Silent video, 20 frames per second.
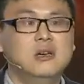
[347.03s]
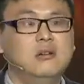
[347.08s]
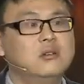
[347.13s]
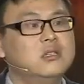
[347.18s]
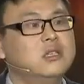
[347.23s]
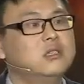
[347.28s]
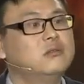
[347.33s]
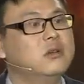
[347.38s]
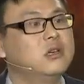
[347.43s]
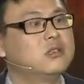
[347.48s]

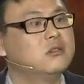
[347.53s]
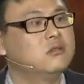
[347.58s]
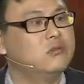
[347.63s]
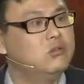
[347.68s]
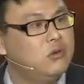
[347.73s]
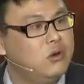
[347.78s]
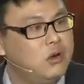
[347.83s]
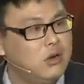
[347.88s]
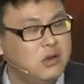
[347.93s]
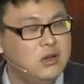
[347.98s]
或者需要送
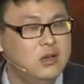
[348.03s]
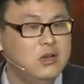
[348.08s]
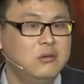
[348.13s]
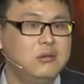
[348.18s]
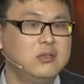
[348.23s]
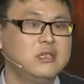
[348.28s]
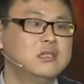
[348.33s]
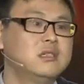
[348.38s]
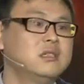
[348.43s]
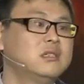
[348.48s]
货，
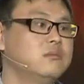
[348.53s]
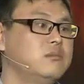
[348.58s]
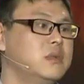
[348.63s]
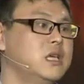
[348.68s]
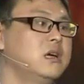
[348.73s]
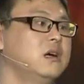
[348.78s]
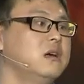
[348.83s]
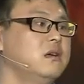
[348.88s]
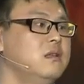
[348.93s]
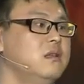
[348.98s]
或者是怎么
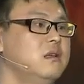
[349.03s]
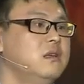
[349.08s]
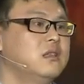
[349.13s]
样？